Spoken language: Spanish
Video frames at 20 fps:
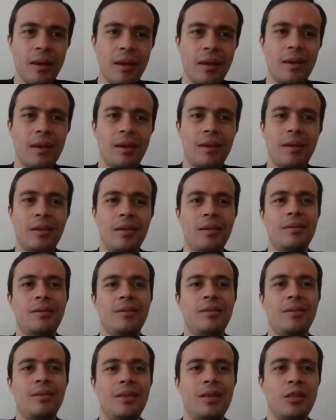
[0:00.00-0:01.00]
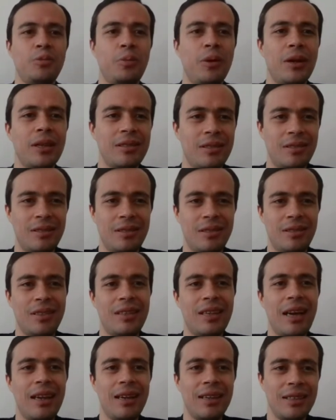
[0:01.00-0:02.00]
eh, después,
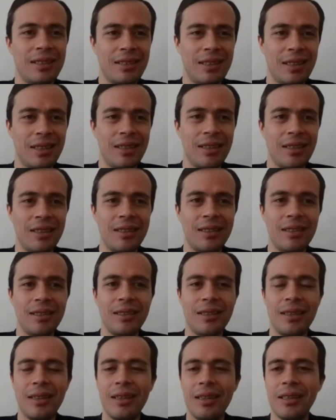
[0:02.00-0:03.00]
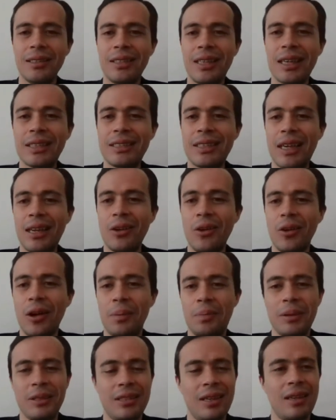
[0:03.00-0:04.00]
ya en este sexenio,
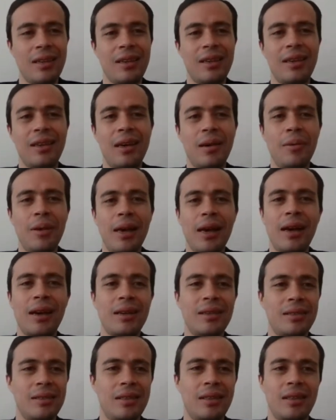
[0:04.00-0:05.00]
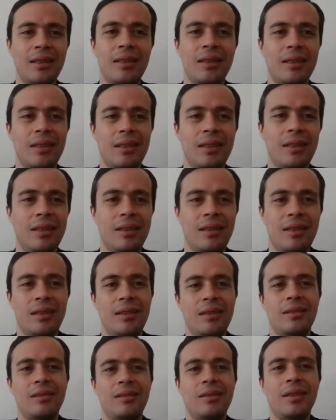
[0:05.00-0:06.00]
a pesar de que había
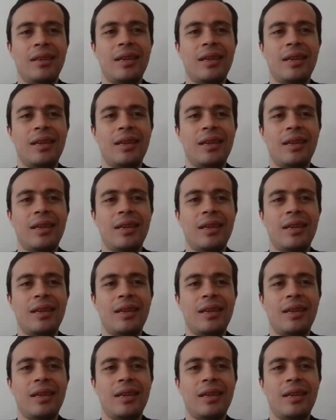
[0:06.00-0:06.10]
eh,